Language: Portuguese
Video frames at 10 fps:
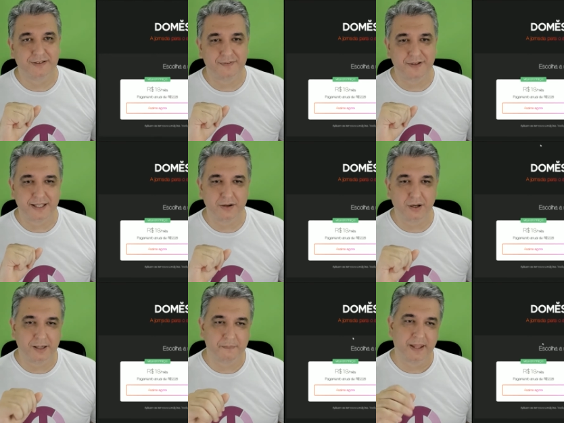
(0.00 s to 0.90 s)
ver aqui,
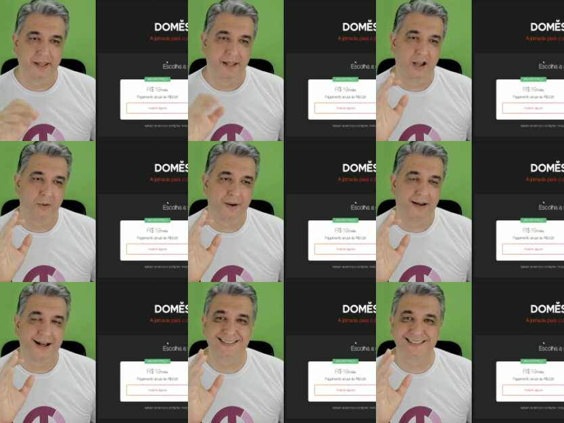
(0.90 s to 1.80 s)
olha, é
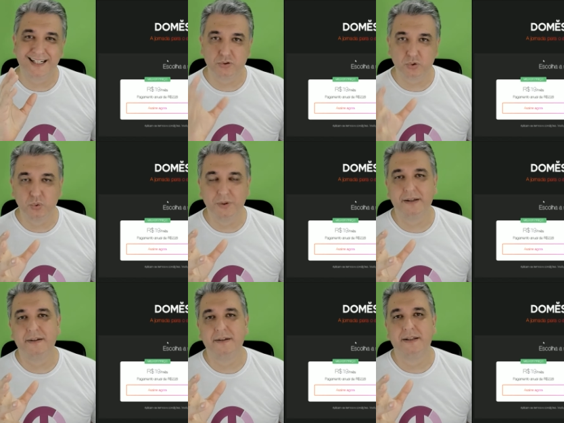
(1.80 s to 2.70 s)
uma
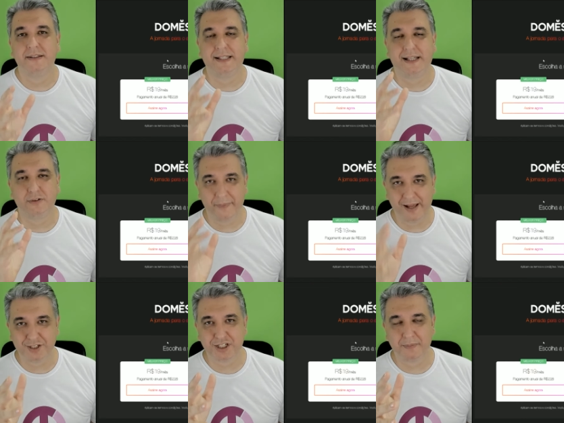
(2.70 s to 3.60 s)
assinatura da
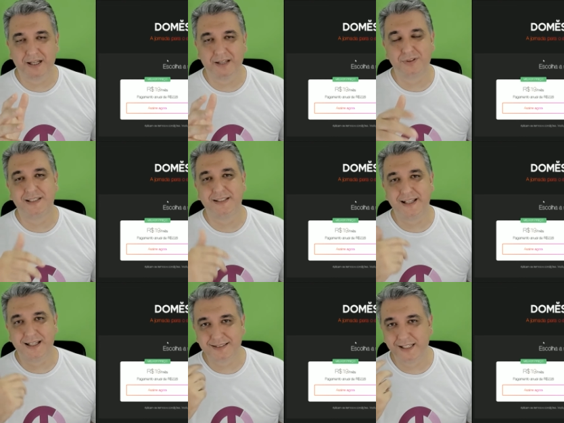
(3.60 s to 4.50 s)
Doméstica para que você
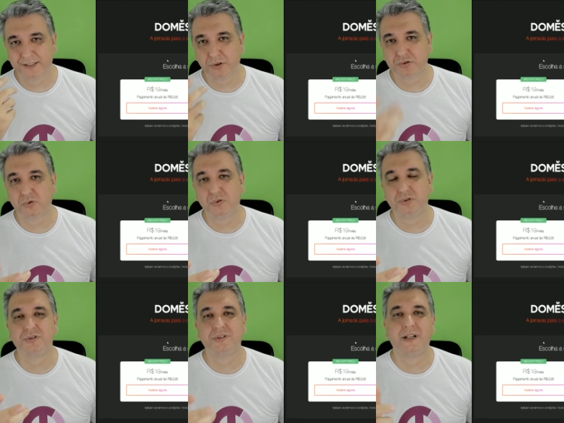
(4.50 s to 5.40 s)
tenha acesso aos
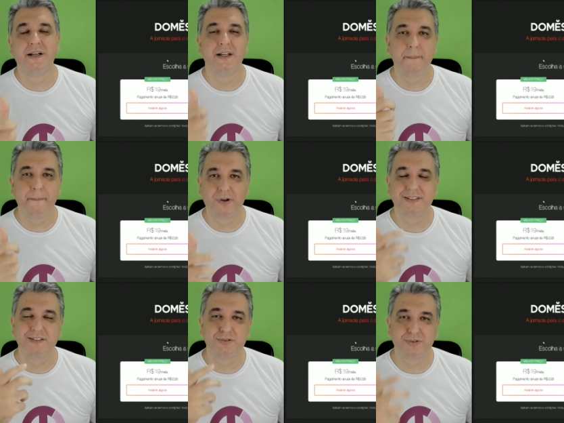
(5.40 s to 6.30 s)
cursos e
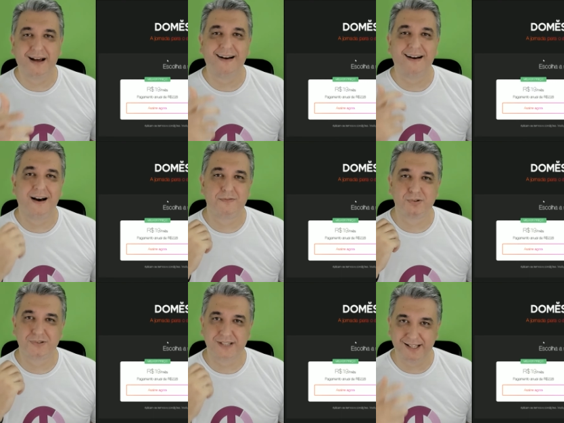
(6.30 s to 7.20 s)
possa estudar à
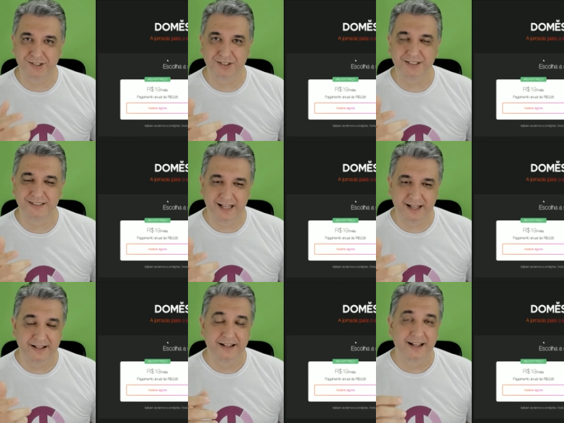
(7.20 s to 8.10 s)
vontade, tá?
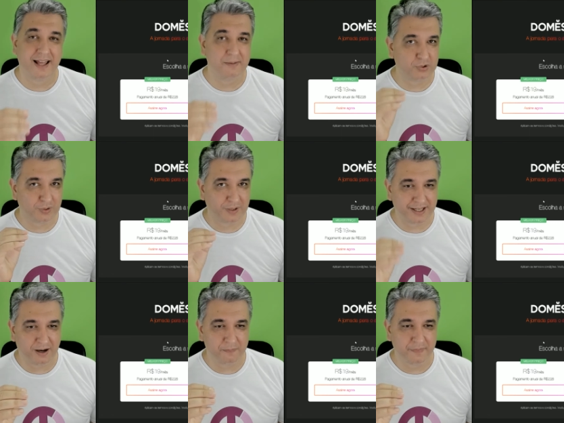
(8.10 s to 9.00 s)
É muito
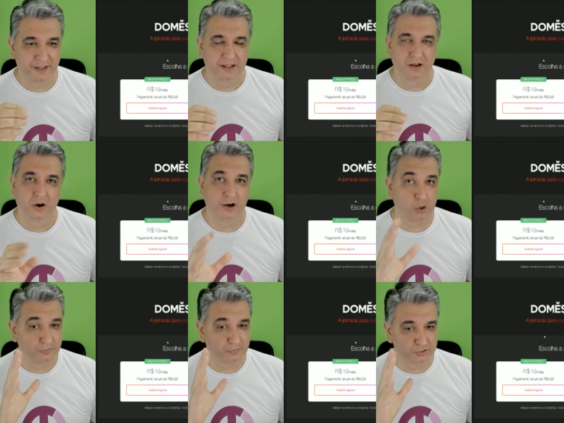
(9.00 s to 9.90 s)
legal. Olha
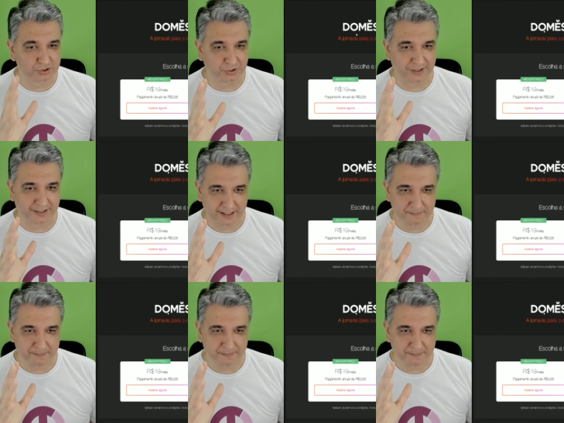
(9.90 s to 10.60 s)
como funciona, tá?